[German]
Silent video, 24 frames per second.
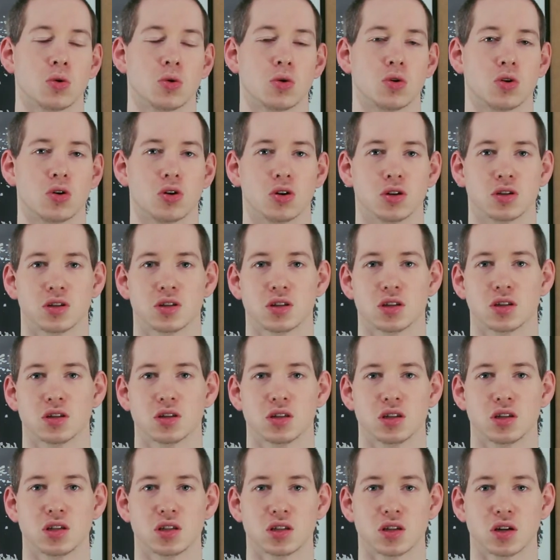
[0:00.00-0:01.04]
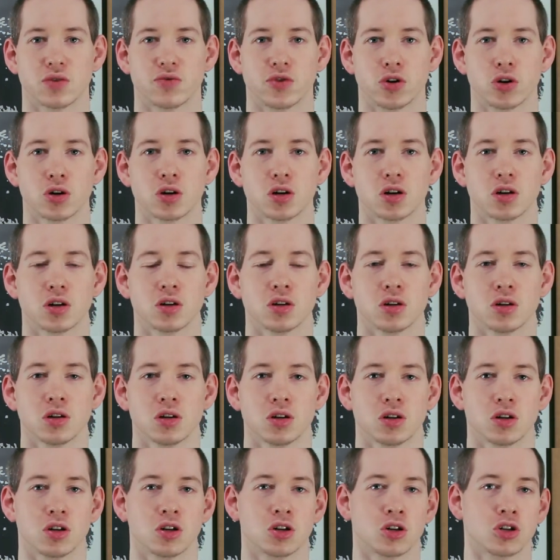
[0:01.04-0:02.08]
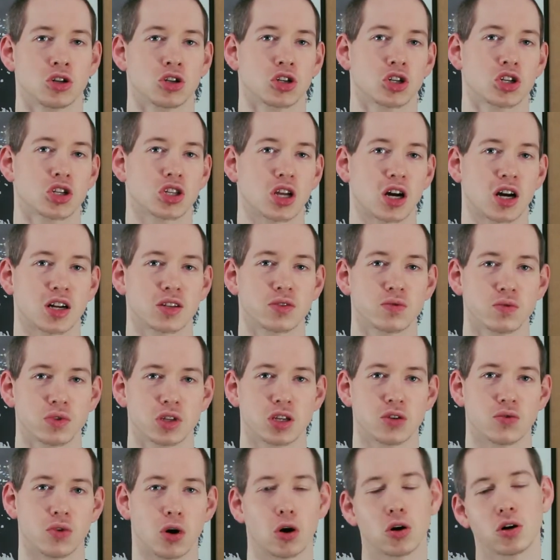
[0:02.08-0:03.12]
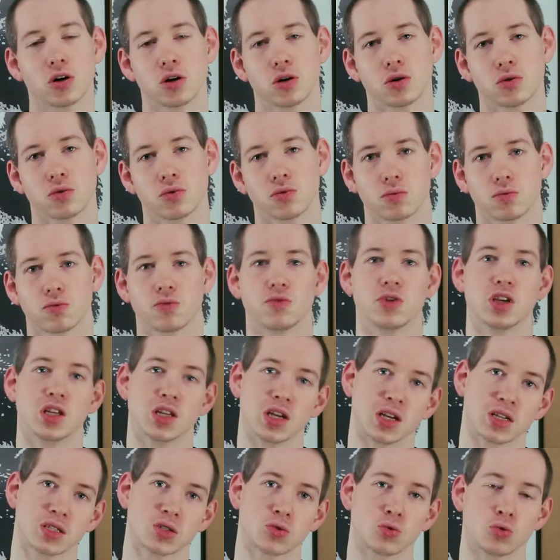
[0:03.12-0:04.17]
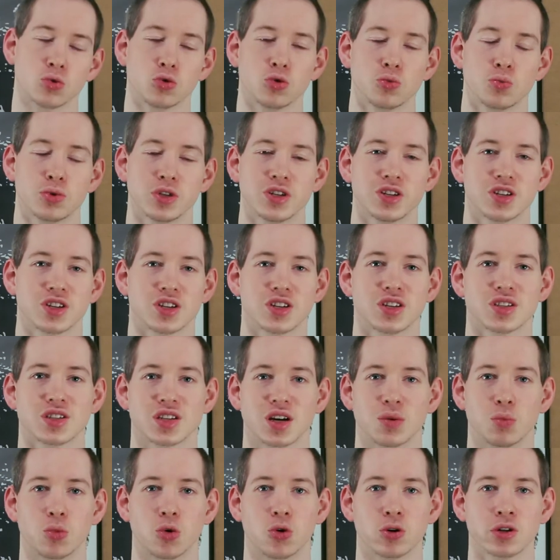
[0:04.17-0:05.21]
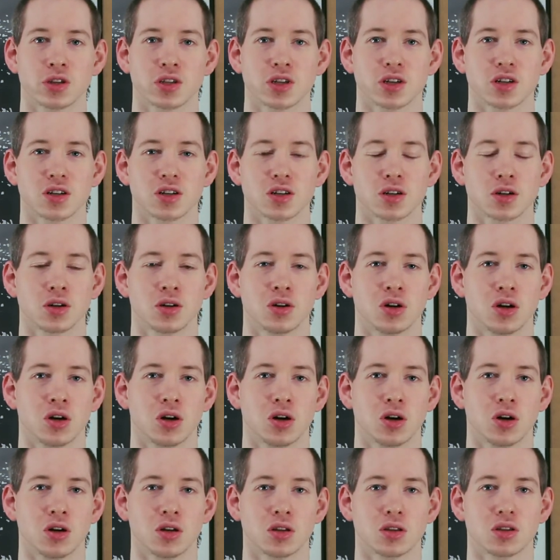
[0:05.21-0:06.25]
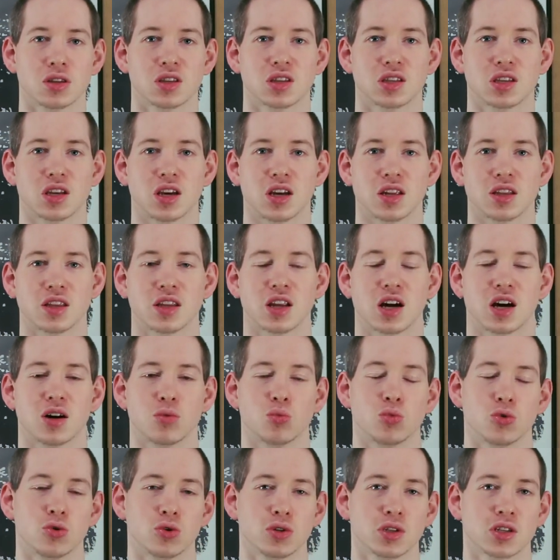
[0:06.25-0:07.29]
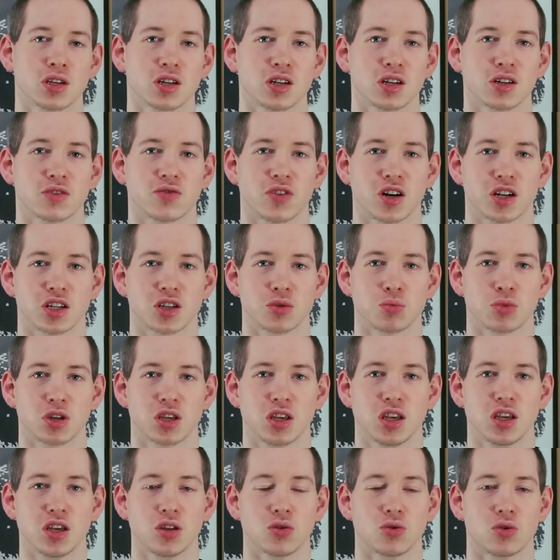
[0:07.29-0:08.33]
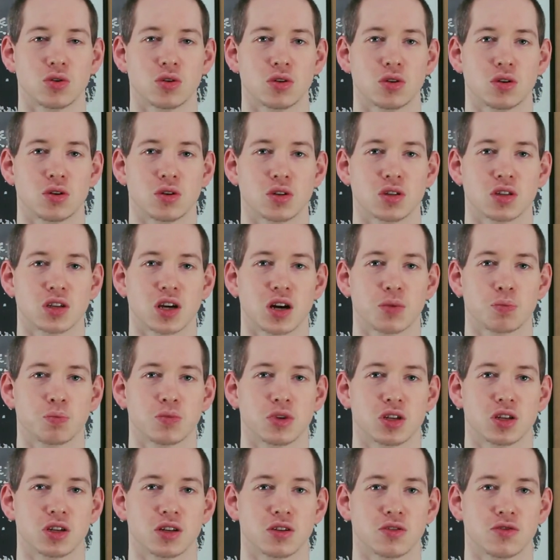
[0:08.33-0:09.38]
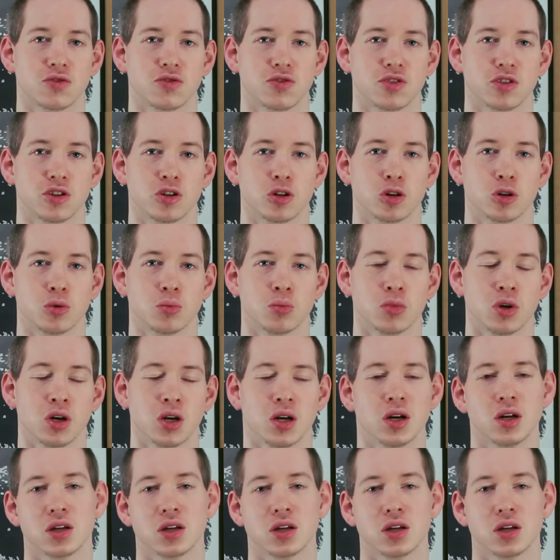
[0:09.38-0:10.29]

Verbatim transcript: Und in dieser Woche starten wir die Woche, wie das so üblich ist, am Montag. Denn am Montag war ich im Kino und habe mir den Film